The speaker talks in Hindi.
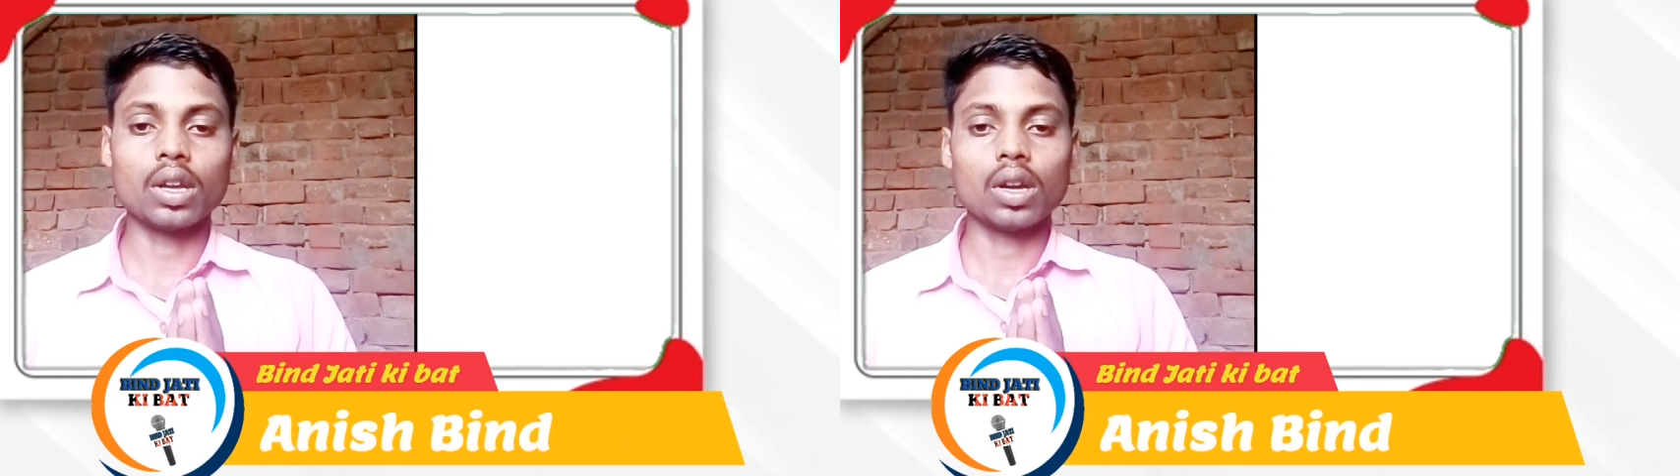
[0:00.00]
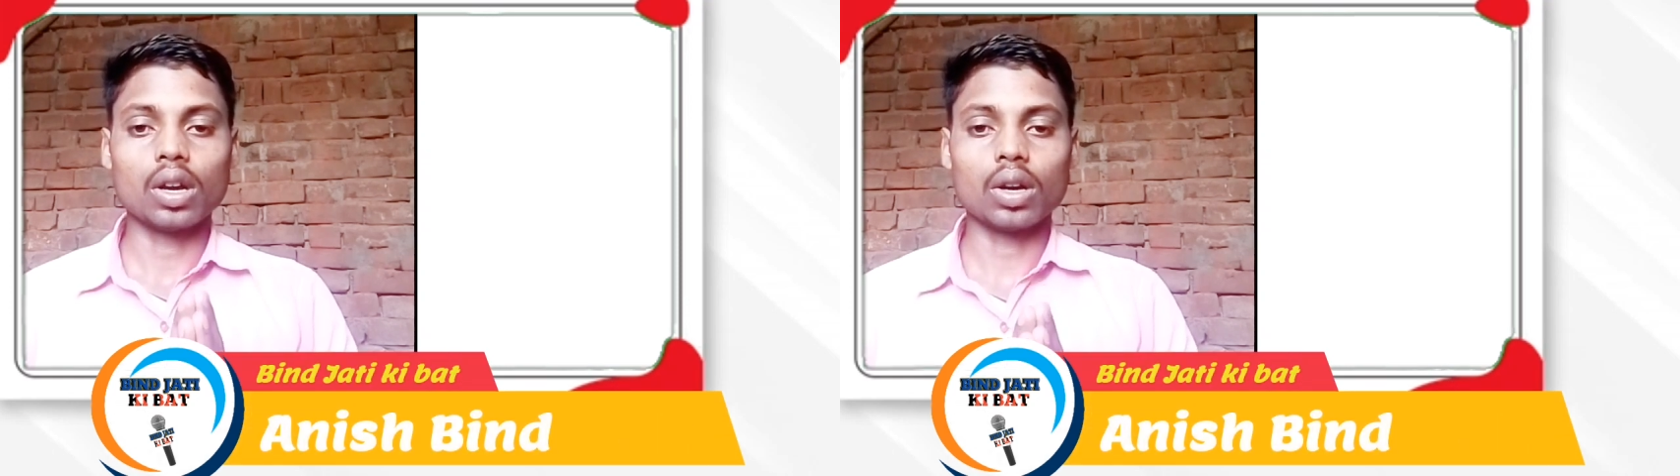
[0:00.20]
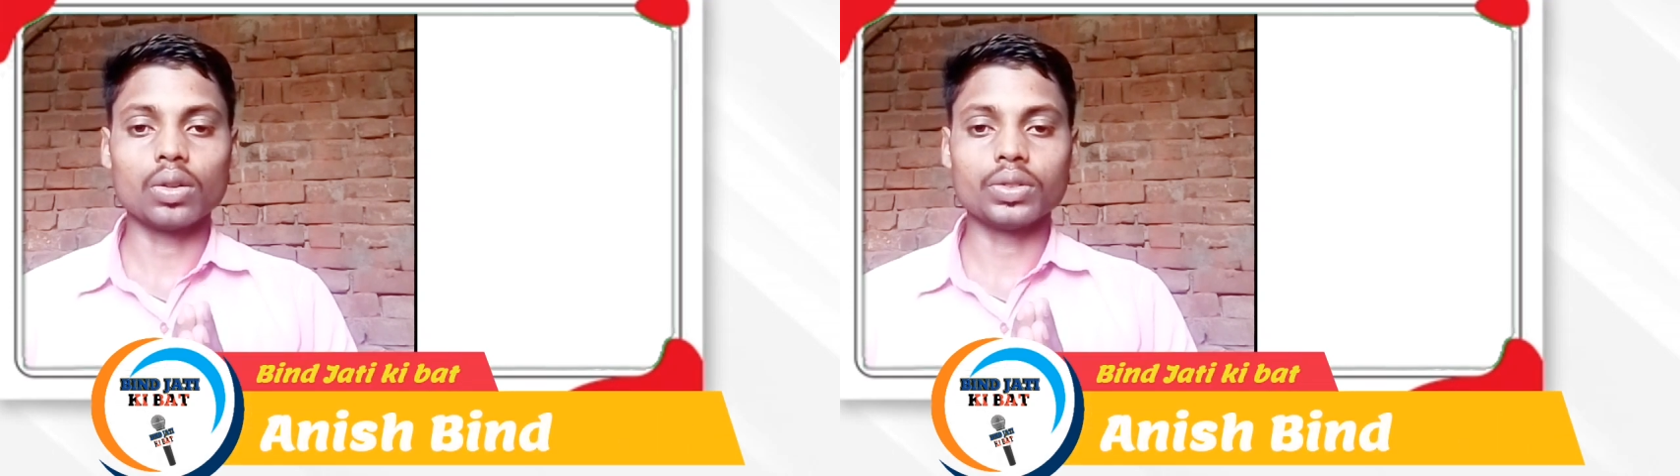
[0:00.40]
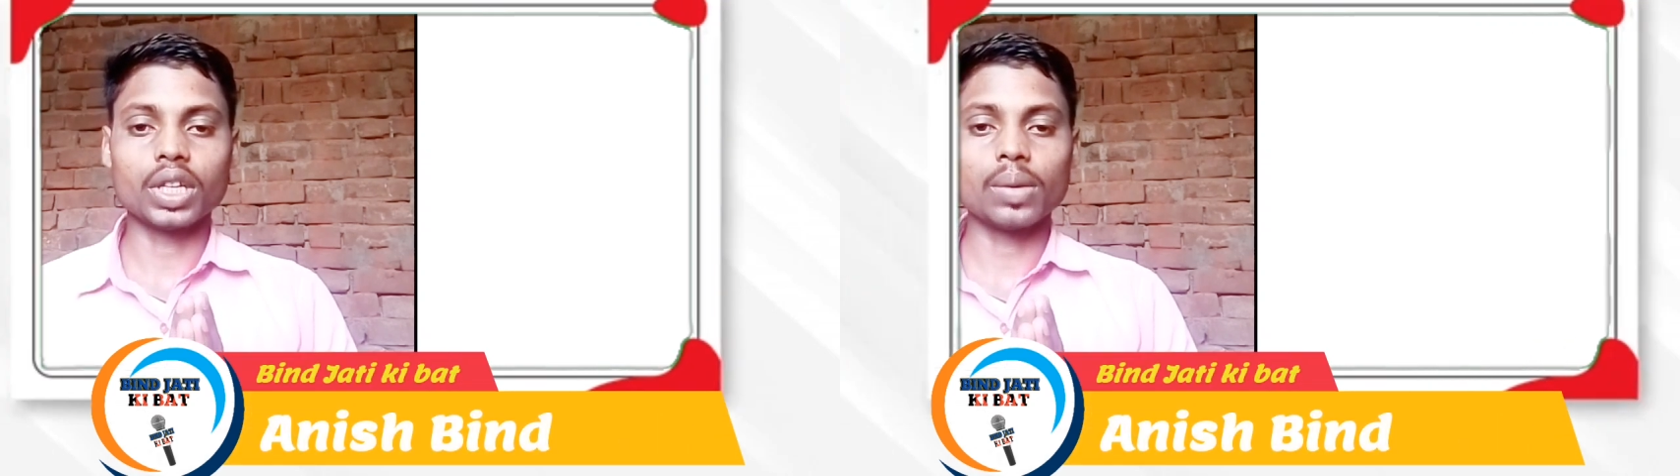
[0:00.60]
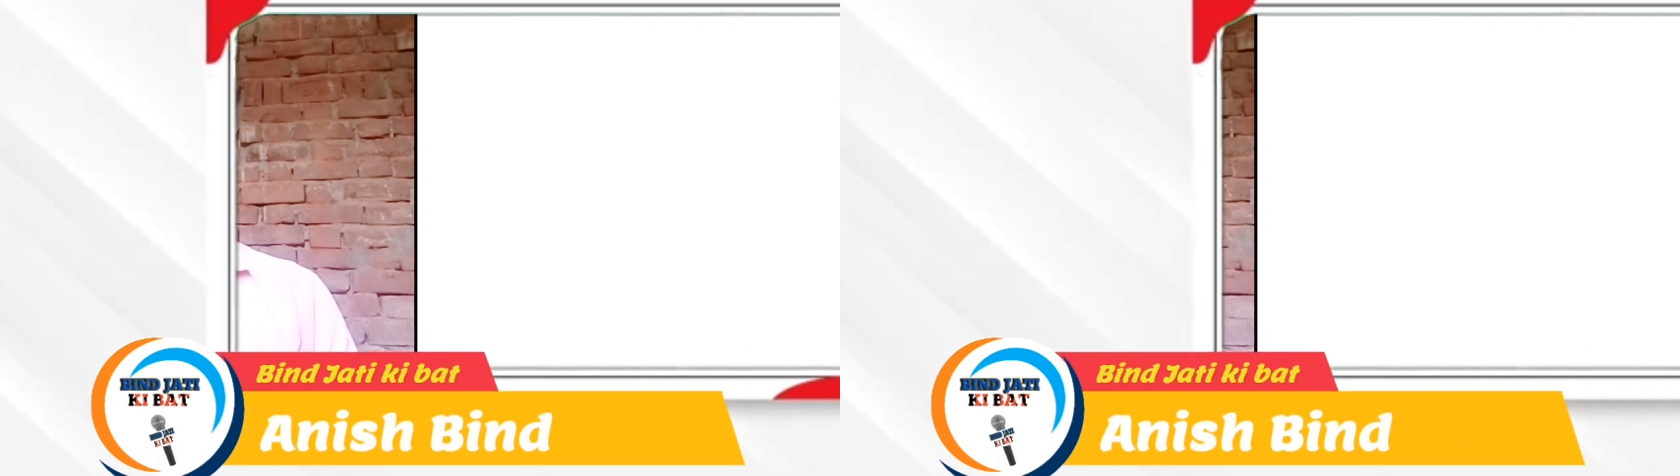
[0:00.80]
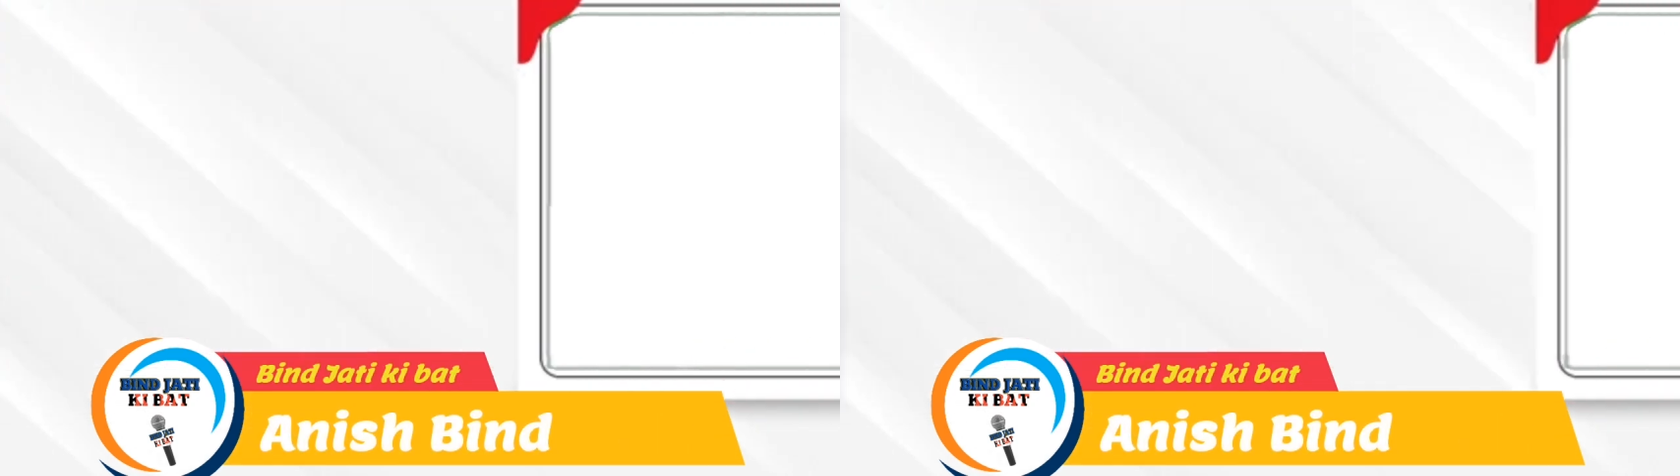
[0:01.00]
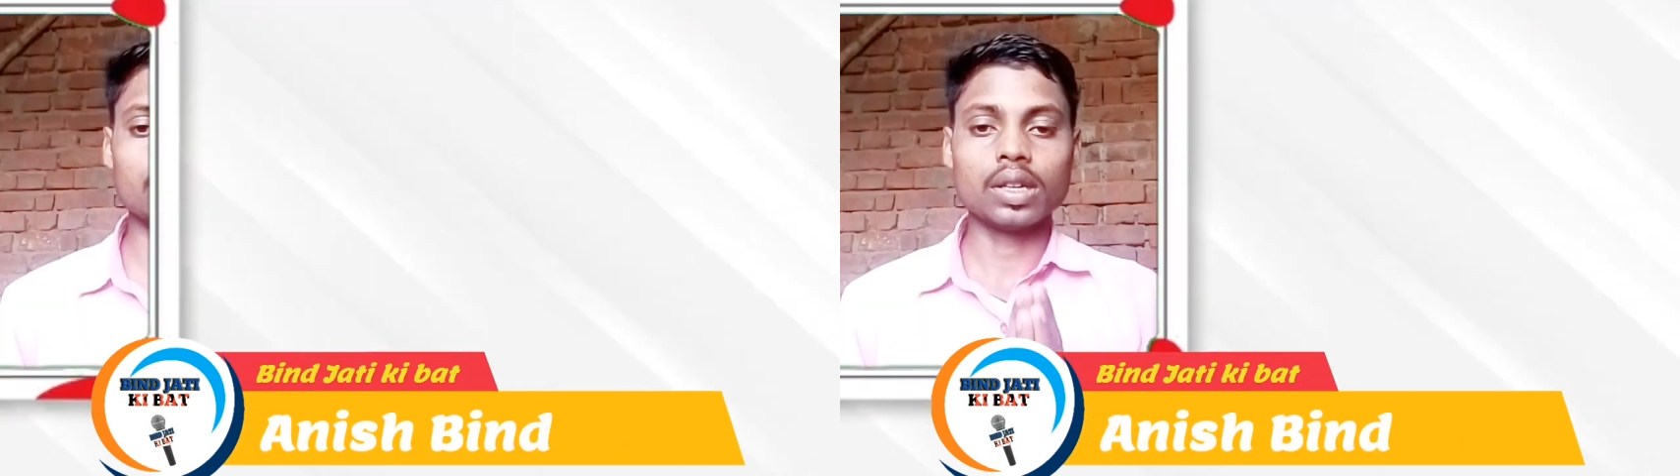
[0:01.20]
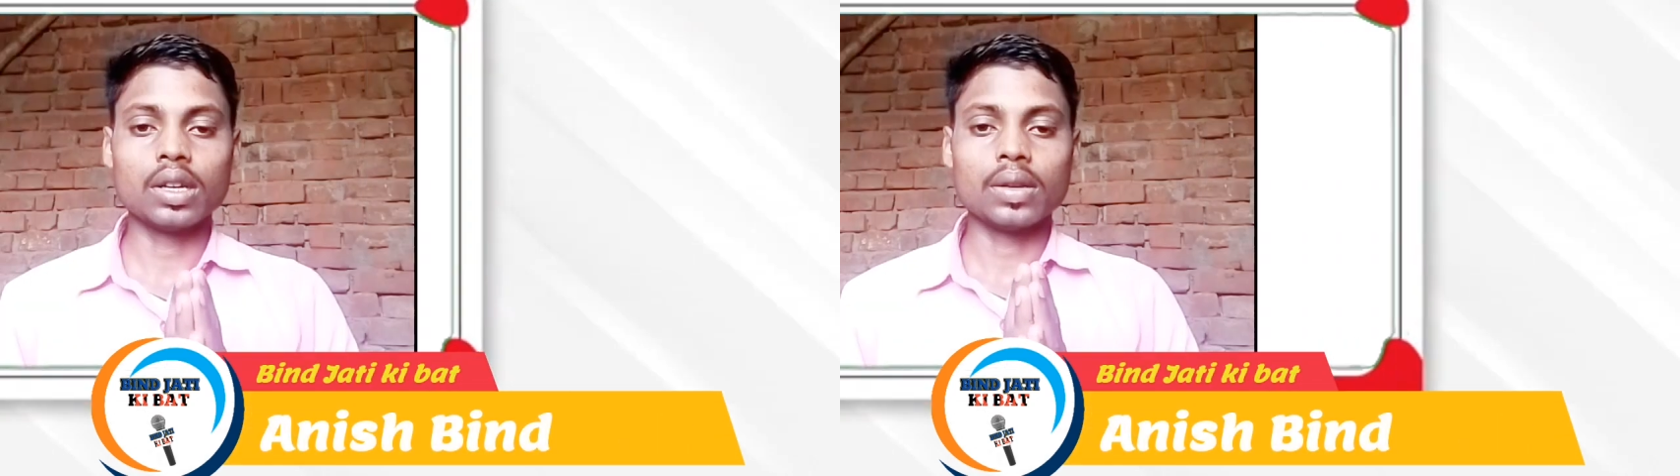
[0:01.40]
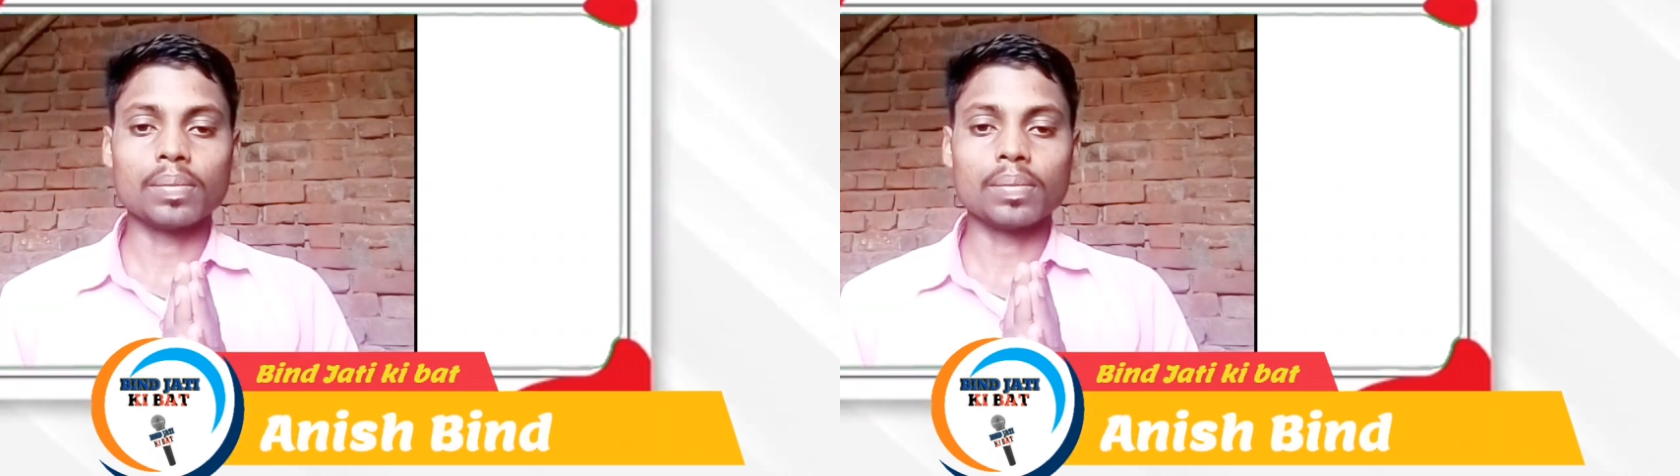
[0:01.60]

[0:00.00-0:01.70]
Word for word: और जय बिंदराज माँ